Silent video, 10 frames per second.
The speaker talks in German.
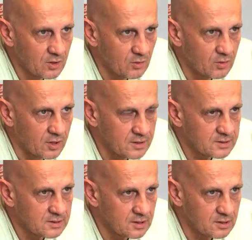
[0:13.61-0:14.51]
Und da ist
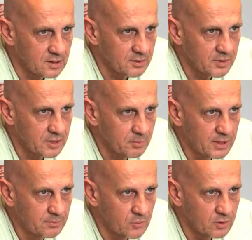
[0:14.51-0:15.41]
das halt irgendwie
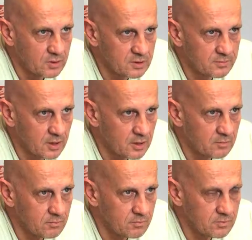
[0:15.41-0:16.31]
geblieben. Und wir
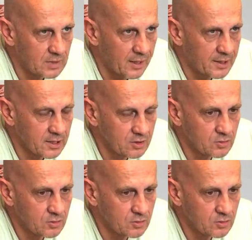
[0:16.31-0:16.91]
haben eigentlich,